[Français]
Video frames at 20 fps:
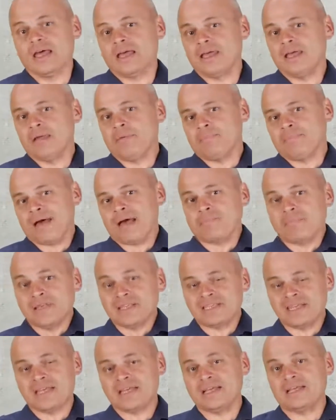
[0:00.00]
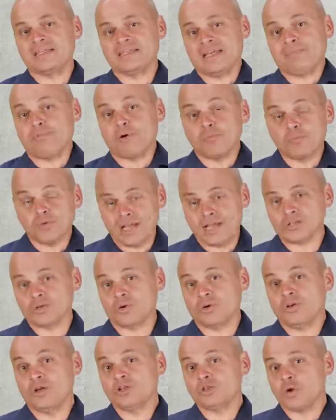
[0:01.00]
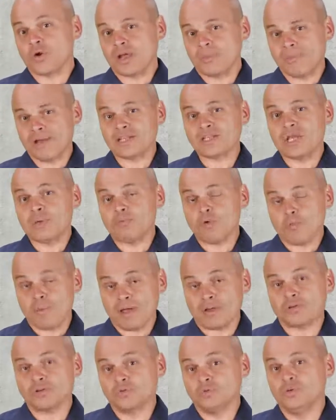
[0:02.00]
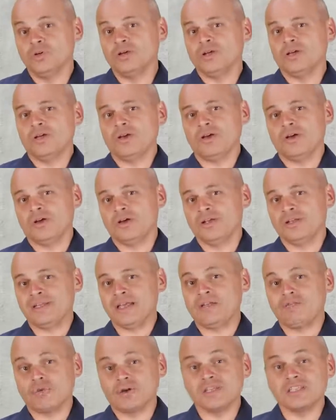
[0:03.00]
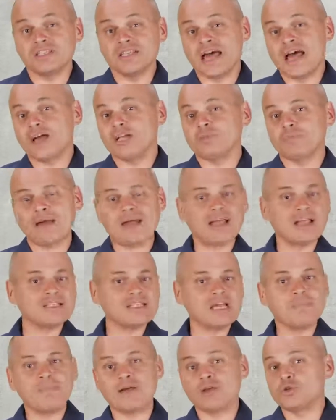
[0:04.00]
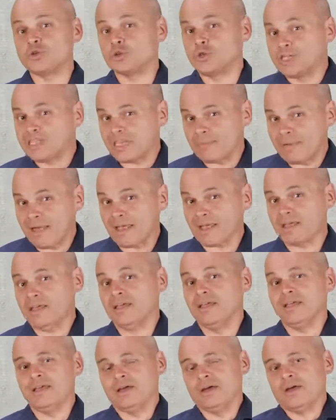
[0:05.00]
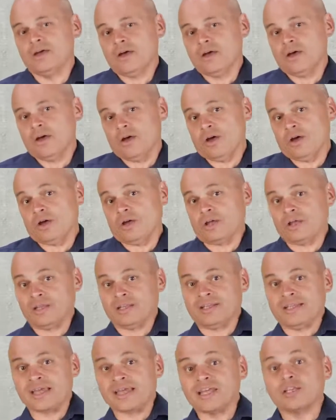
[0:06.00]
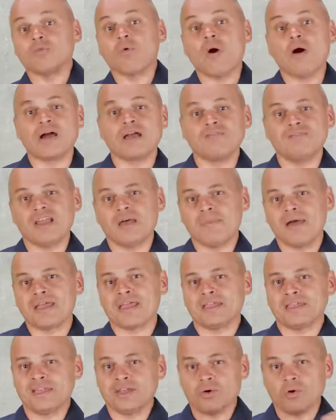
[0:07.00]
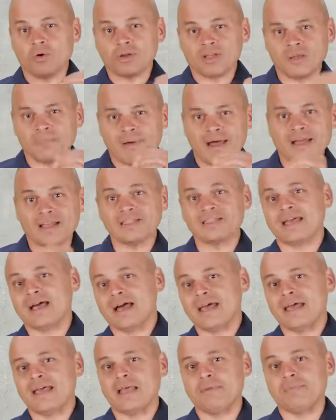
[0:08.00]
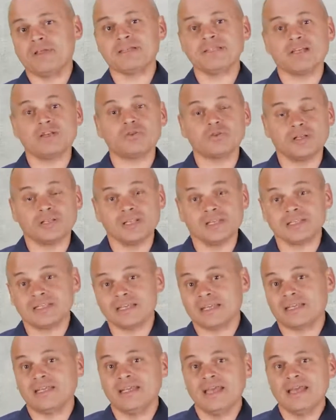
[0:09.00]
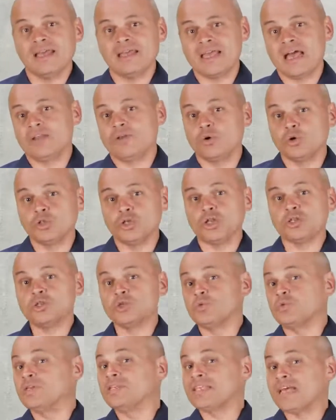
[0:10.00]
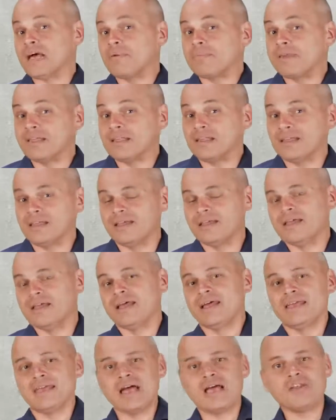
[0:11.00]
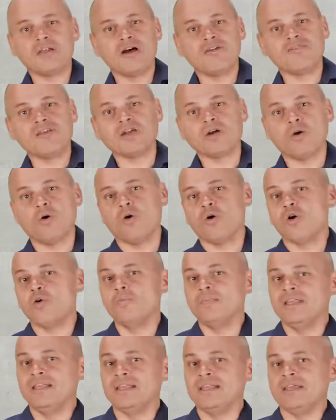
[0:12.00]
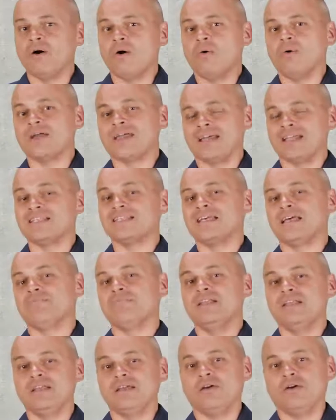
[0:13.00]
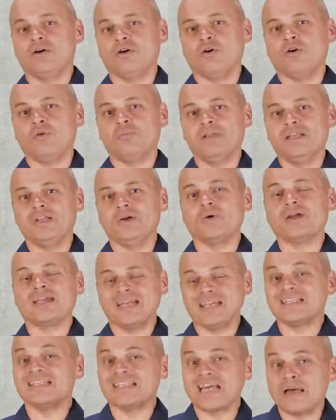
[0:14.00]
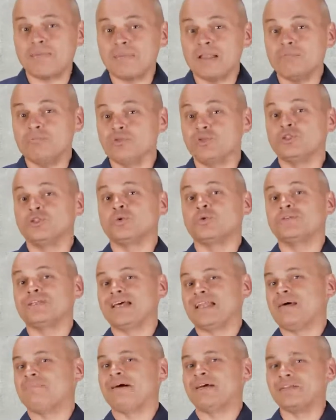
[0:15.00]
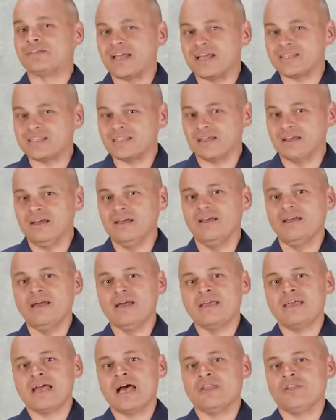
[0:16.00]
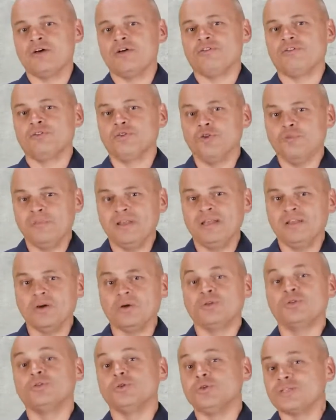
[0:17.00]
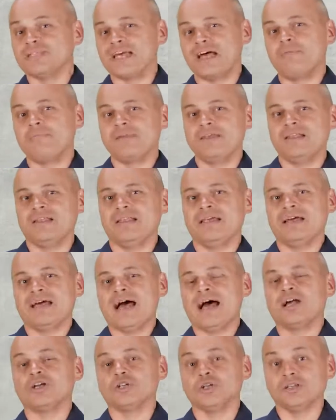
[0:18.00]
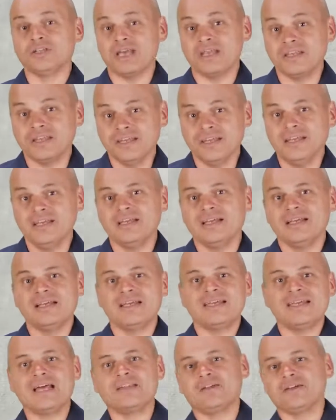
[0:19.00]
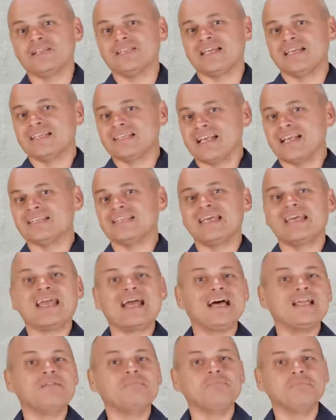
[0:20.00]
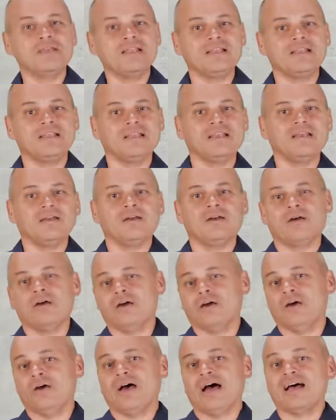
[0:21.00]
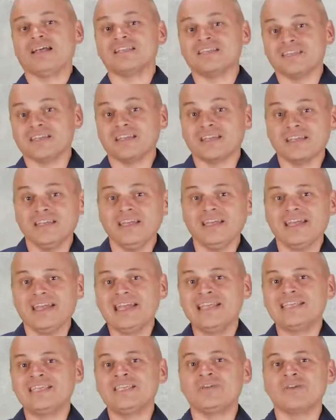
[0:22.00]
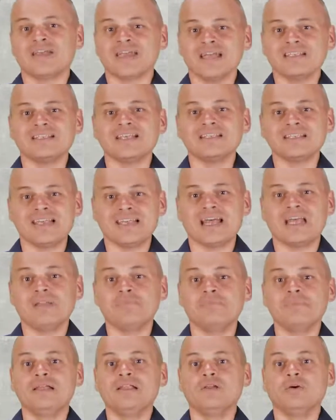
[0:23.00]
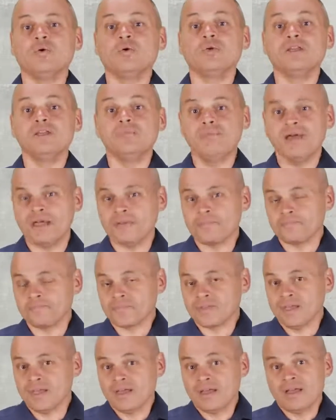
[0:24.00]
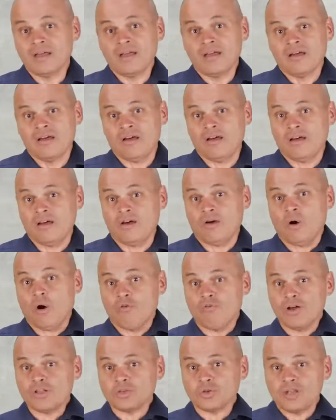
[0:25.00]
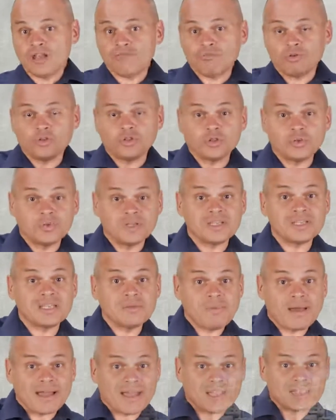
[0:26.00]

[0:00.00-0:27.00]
Et parmi ces, populations-là, sont répartis un peu partout euh, dans le voisinage, par exemple en Judée-Samarie, euh, territoire, évidemment, qui a été conquis par Israël en 1967, il y en a aujourd'hui 800 000. Il y en a environ 1 million 400 000, 1 million 400 plus dans la bande de Gaza. Il y en a 2 millions 200 000 en Jordanie. Il y en a 550 000 euh, en Syrie, ainsi que 450 000 au Liban. Euh, on voit sur la photo ici, par